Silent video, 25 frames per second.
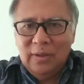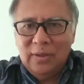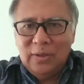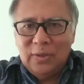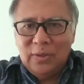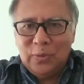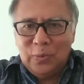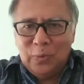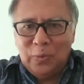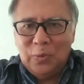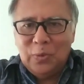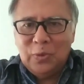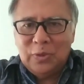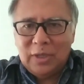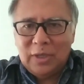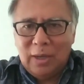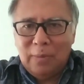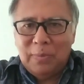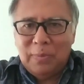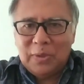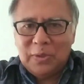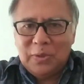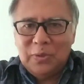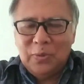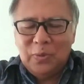Sungguh saya
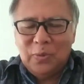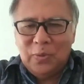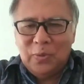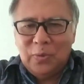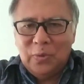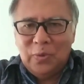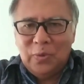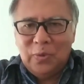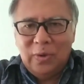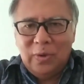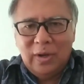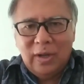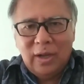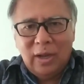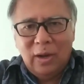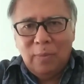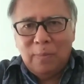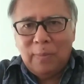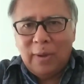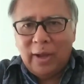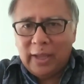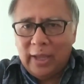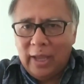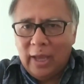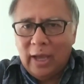bersyukur kalau
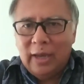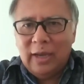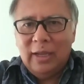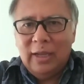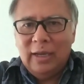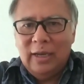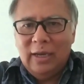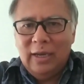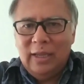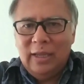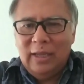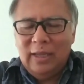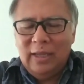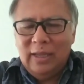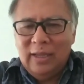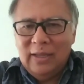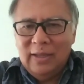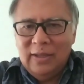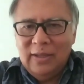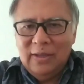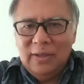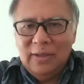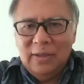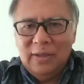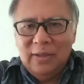pagi hari ini
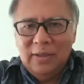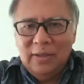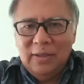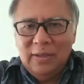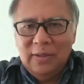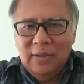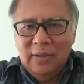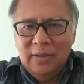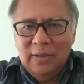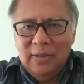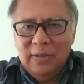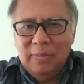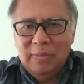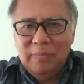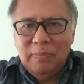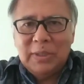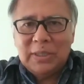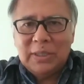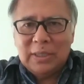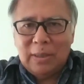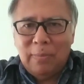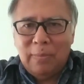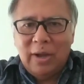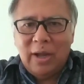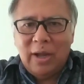
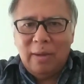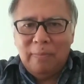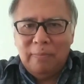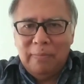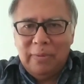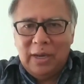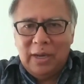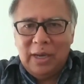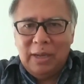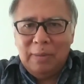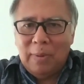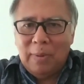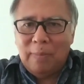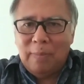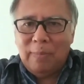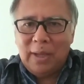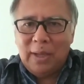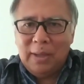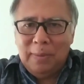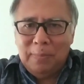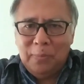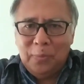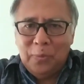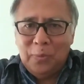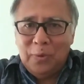bisa menghampiri Bapak,
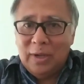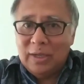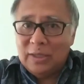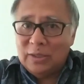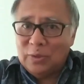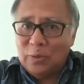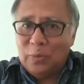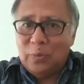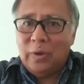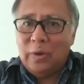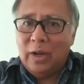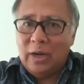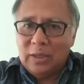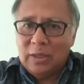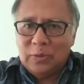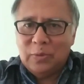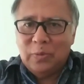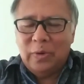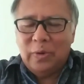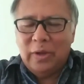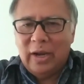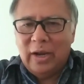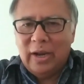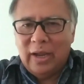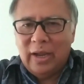Ibu, dan
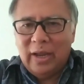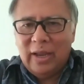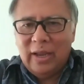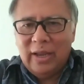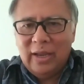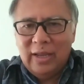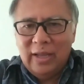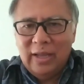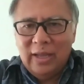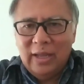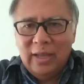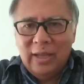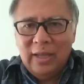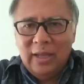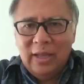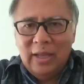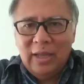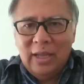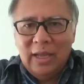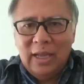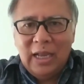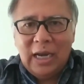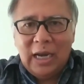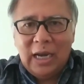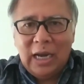saudara-saudara
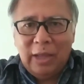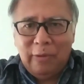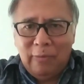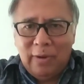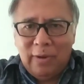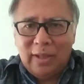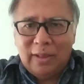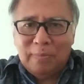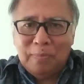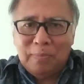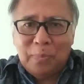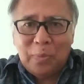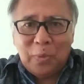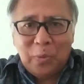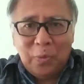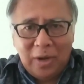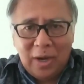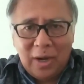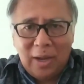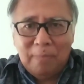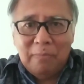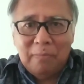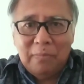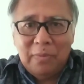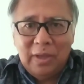lewat
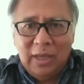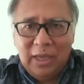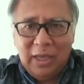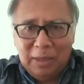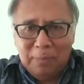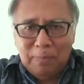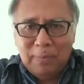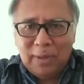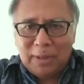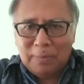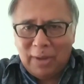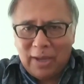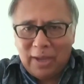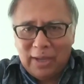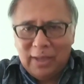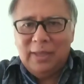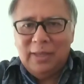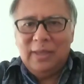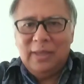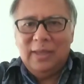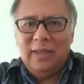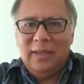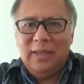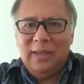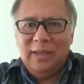program Hikmat
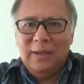Pagi.